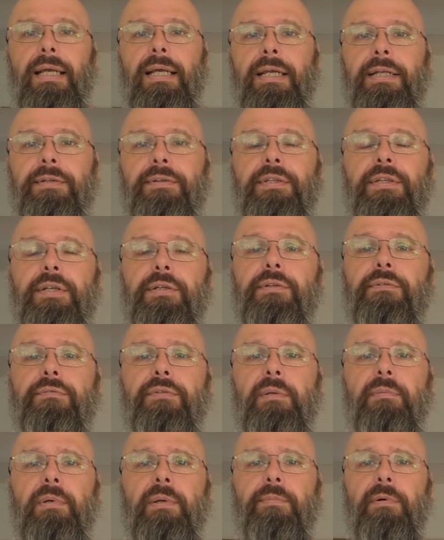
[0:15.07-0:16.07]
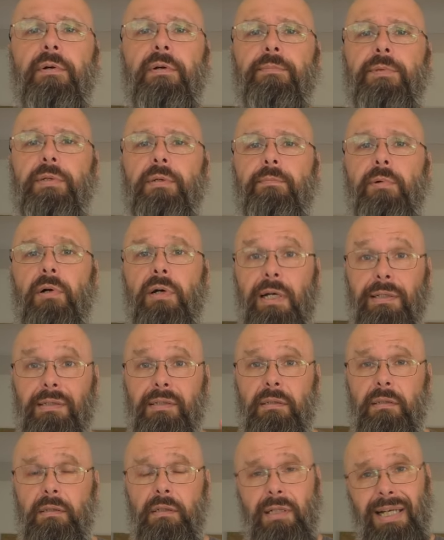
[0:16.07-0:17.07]
I w dzisiejszym filmie powiem Ci,
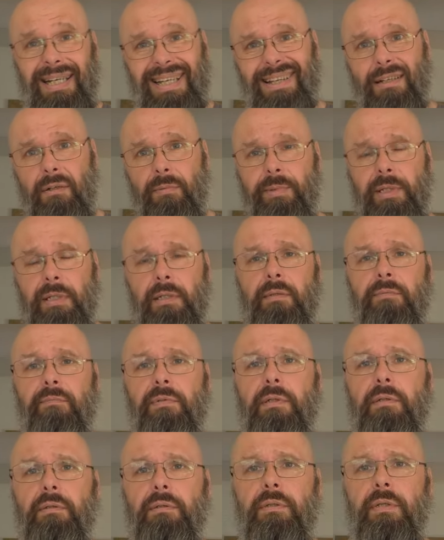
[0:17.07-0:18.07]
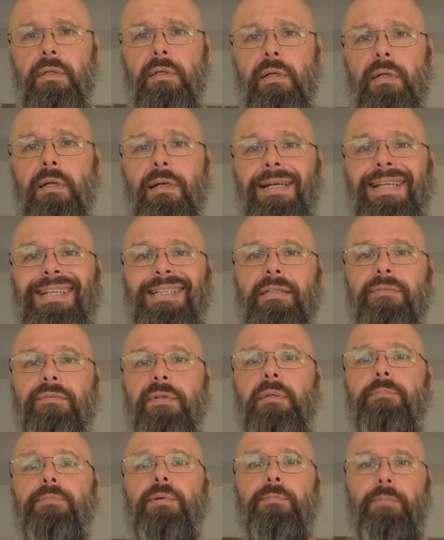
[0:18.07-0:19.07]
pokażę Ci, jak ja robię wykończenie
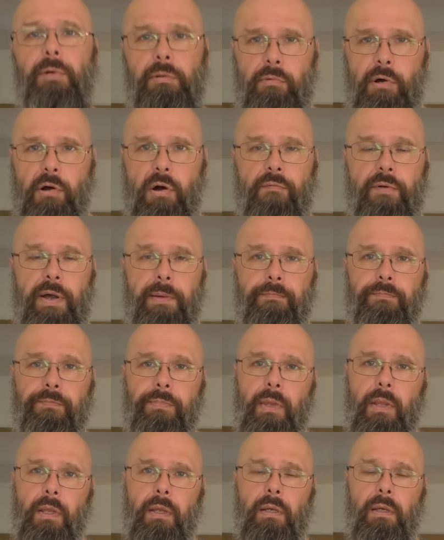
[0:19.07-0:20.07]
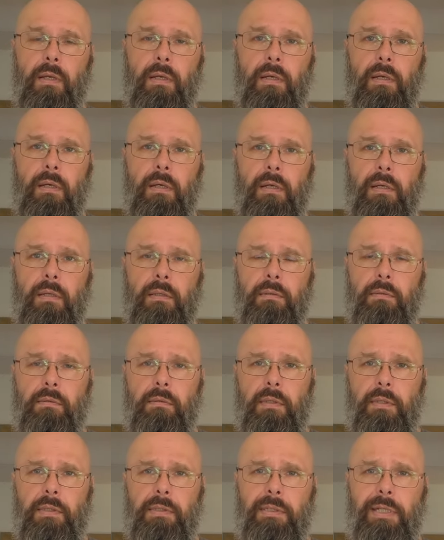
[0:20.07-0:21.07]
listwy przypodłogowe. E,
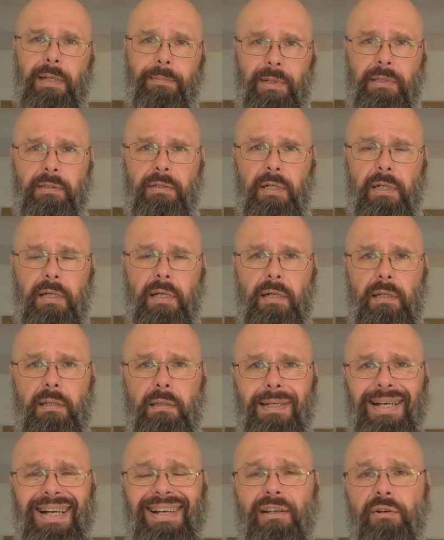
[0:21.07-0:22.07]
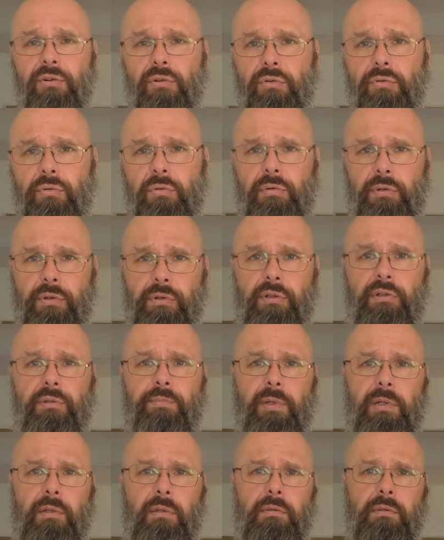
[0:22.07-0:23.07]
to jest temat rzeka, ale ogólnie rzecz
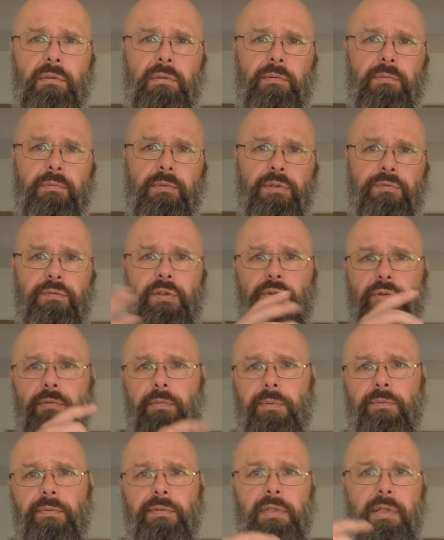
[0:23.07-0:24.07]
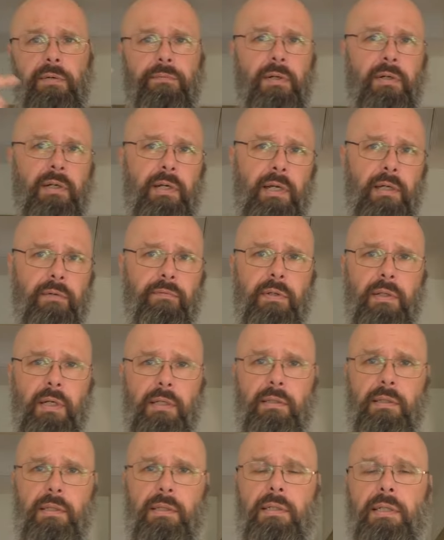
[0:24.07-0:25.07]
biorąc, drzwi już mamy wstawione, jak
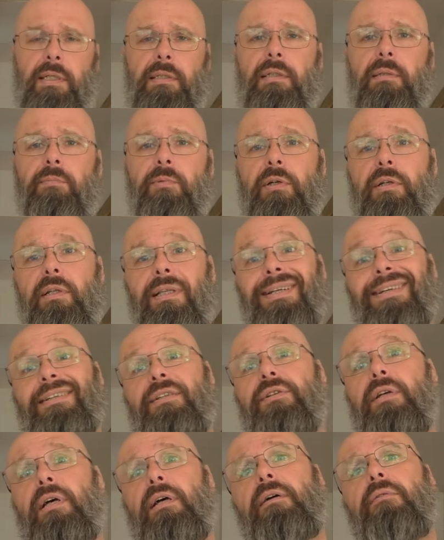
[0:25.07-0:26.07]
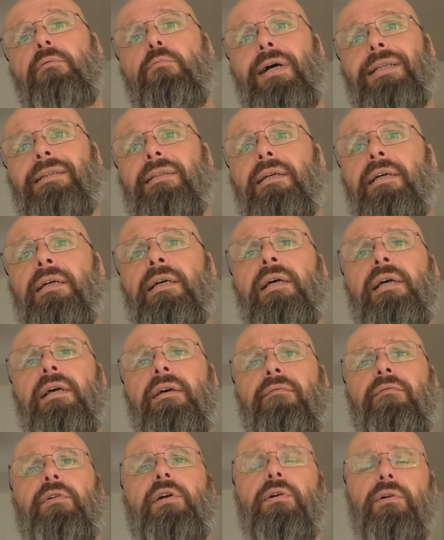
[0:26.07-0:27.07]
widać za tym. No i teraz trzeba ładnie
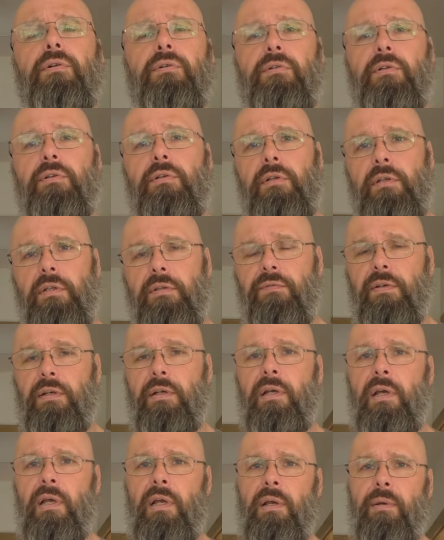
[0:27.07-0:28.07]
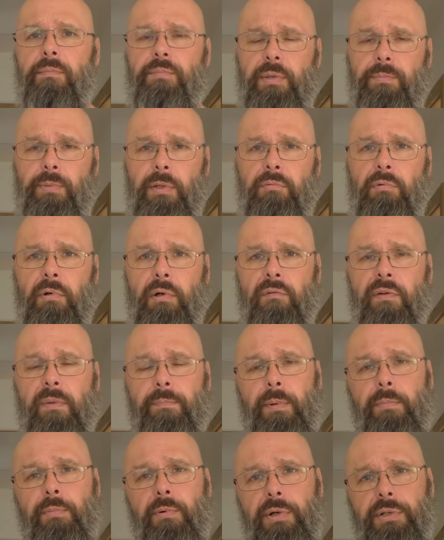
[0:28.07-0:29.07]
wykończyć listwy przypodłogowe
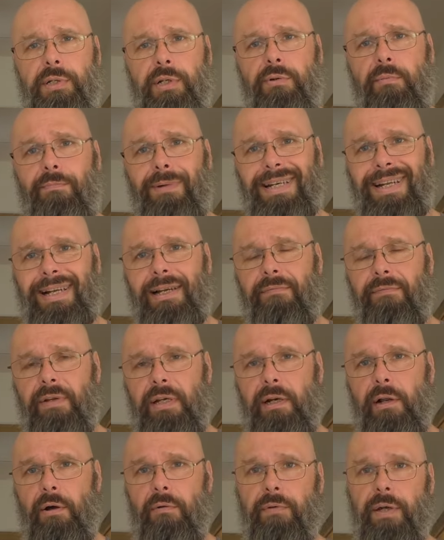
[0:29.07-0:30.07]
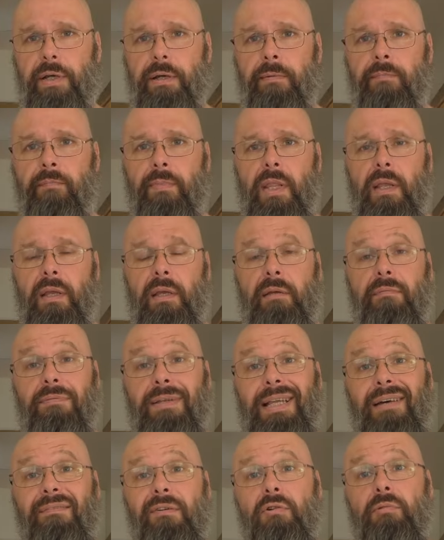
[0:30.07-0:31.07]
po położeniu paneli winylowych. I
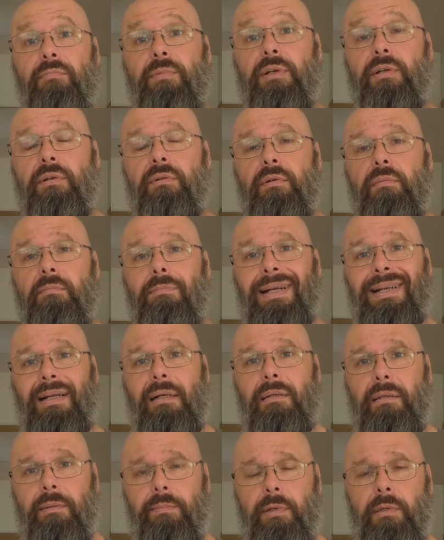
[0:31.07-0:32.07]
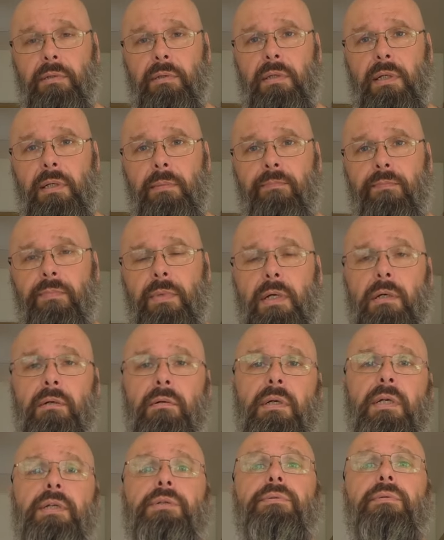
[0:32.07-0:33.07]
wydawałoby się to banalnie proste, a
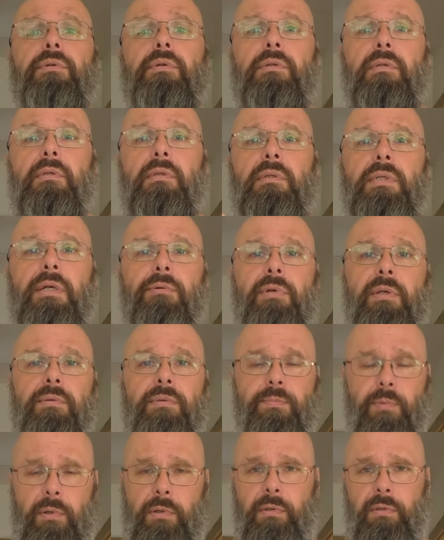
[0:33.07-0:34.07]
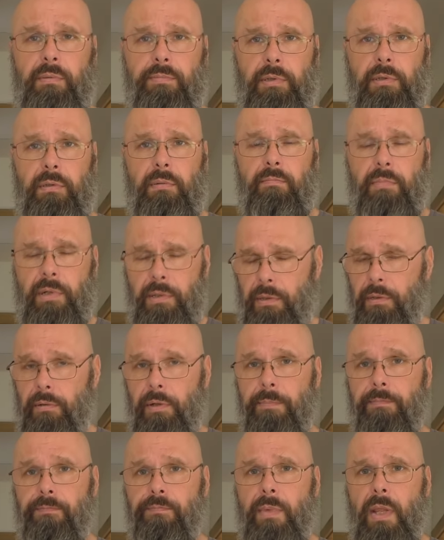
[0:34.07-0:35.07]
okazuje się, że całkiem sporo się przy tym
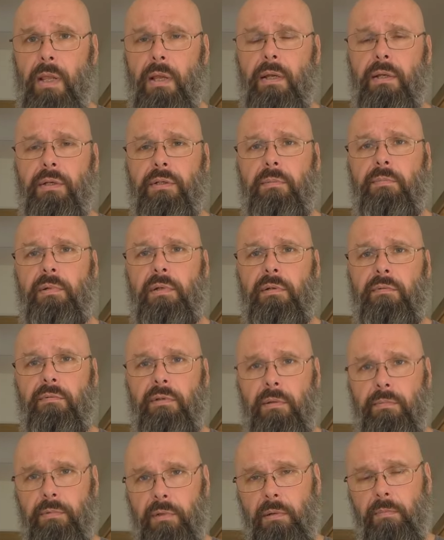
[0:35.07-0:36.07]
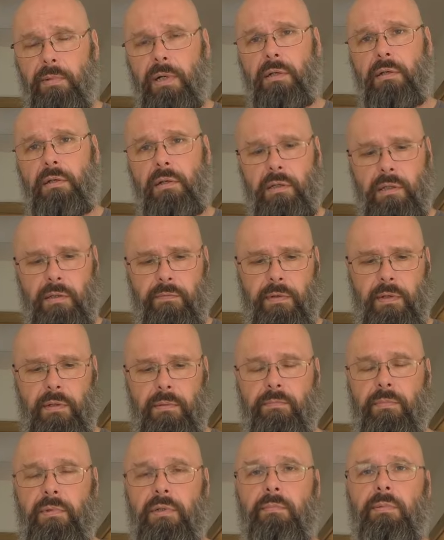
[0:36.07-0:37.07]
męczyłem. Żeby dobrać listwy,
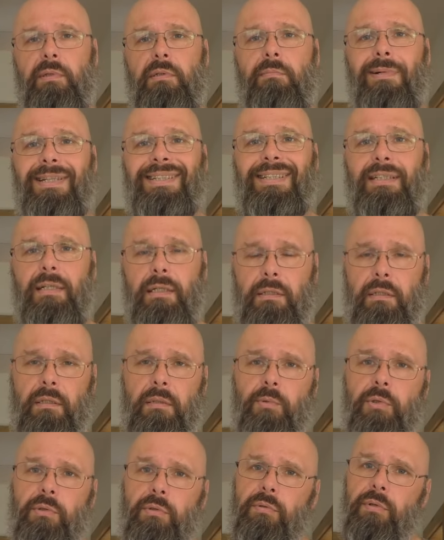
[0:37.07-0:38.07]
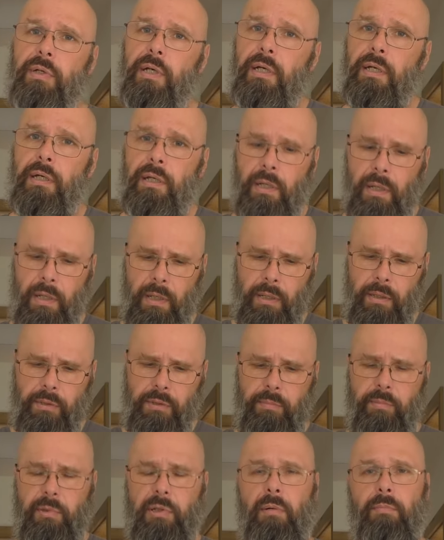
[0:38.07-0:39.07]
żeby zobaczyć jak się je montuje,
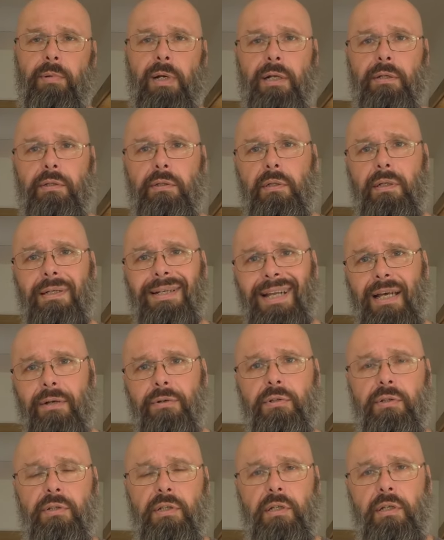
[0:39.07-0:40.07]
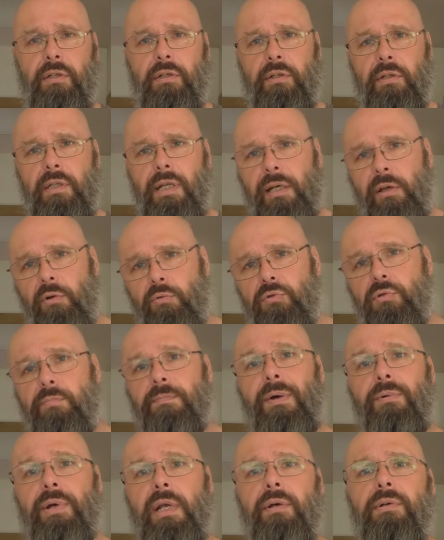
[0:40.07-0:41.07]
żeby dobrać narożniki, czyli takie
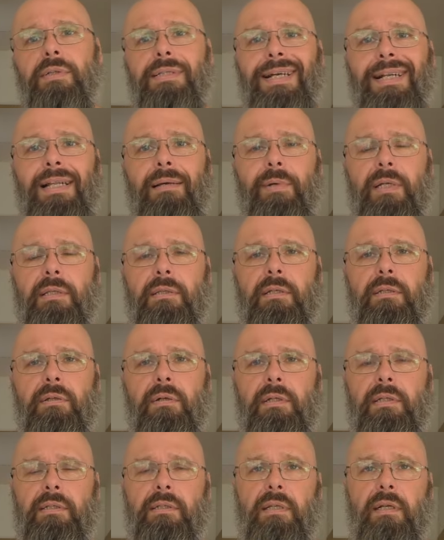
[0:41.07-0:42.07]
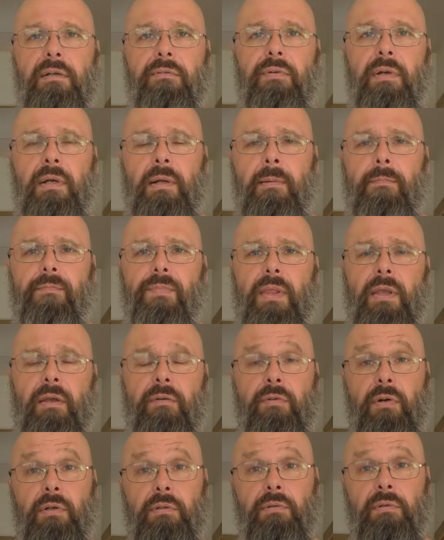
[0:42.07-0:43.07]
uzupełniające elementy do listew. I
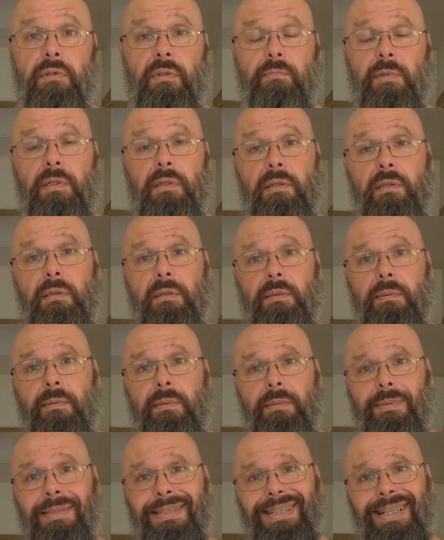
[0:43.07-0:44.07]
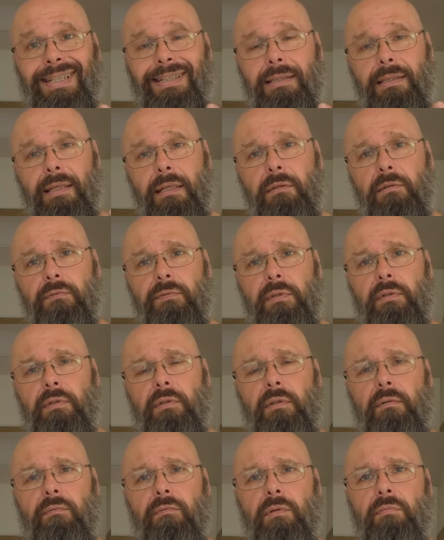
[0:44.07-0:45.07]
w końcu, żeby zastanowić
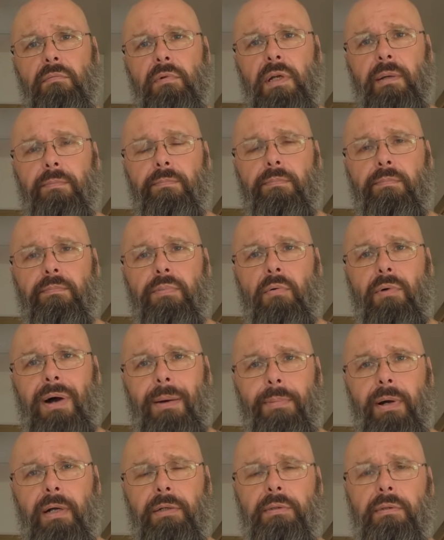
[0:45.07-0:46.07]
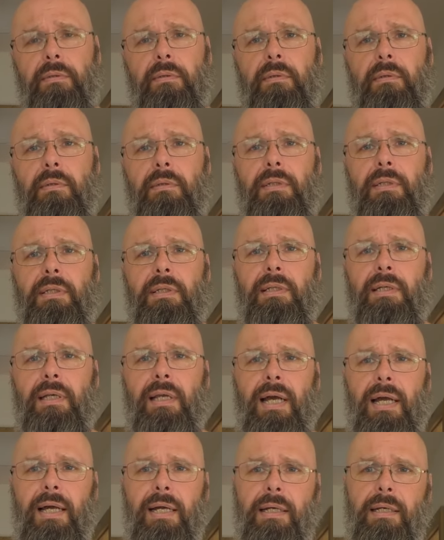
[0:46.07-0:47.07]
się i w ogóle połapać,
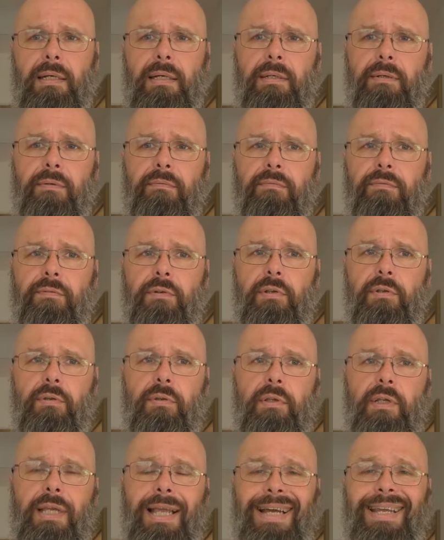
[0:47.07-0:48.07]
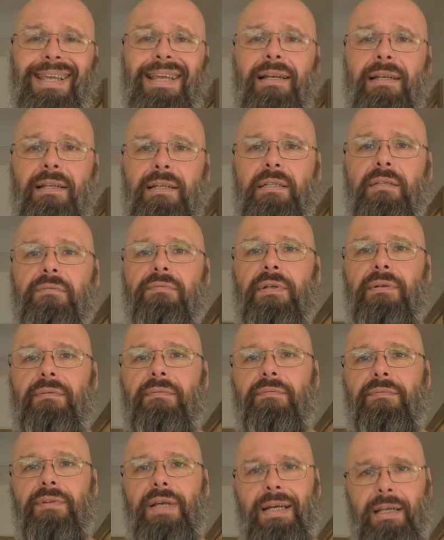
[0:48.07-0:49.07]
jak, jakie listwy
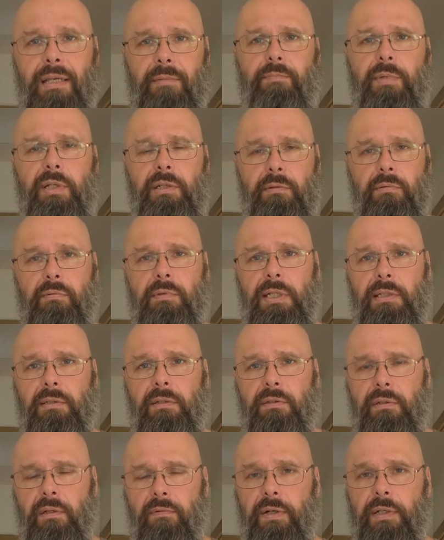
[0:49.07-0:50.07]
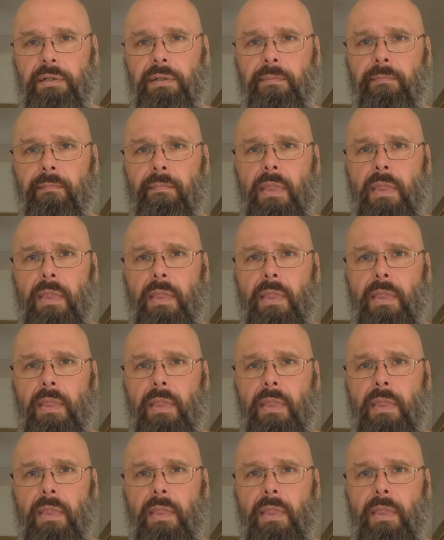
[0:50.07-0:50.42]
w jakim miejscu zastosować.